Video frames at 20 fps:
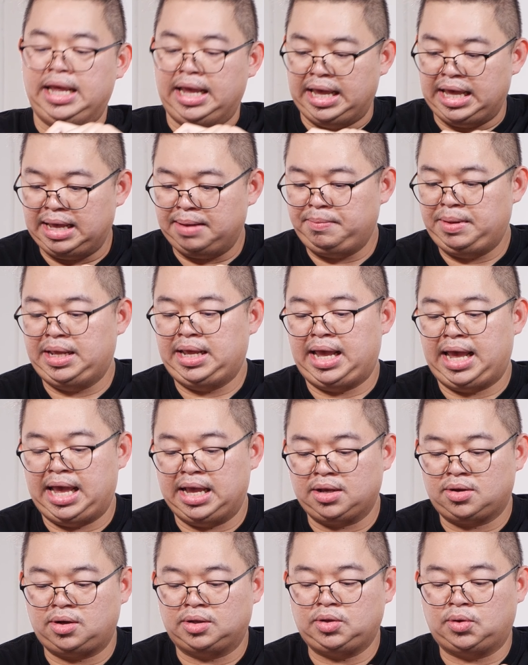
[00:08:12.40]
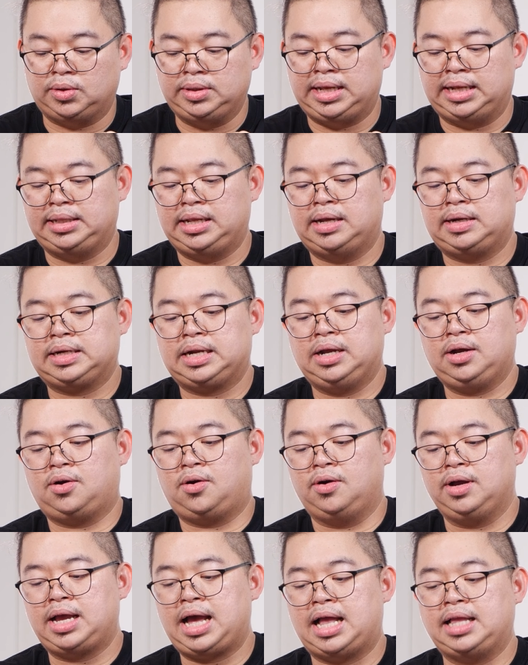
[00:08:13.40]
เอ เอ็ม ดี เองก็โดดเด่นในเรื่องข
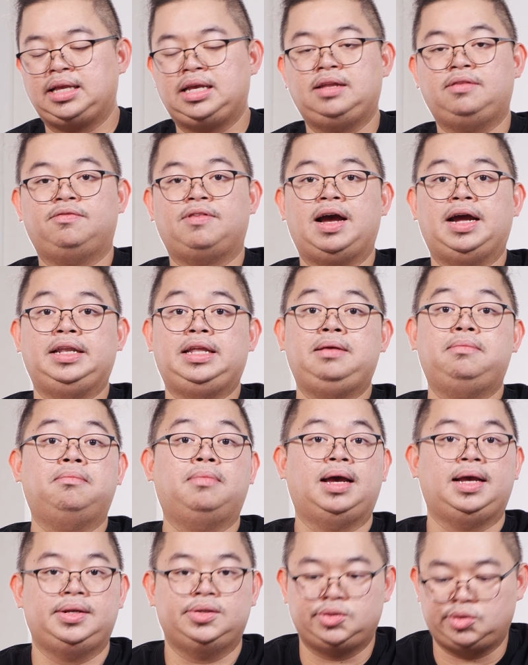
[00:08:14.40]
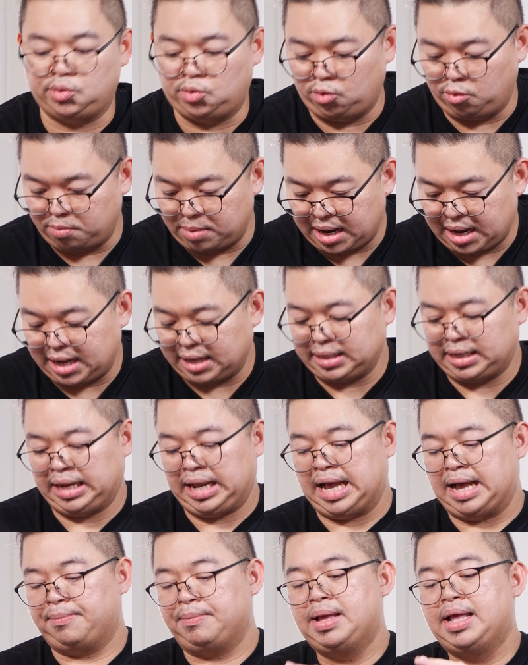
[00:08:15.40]
องการกินไฟที่ไม่สูงมากนะค
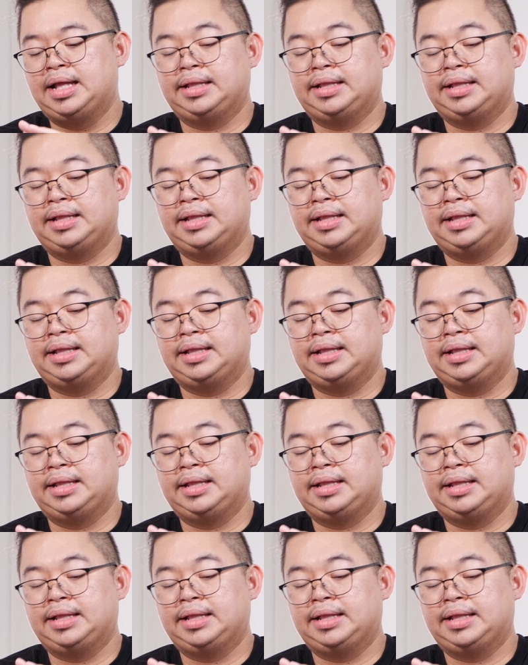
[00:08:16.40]
รับ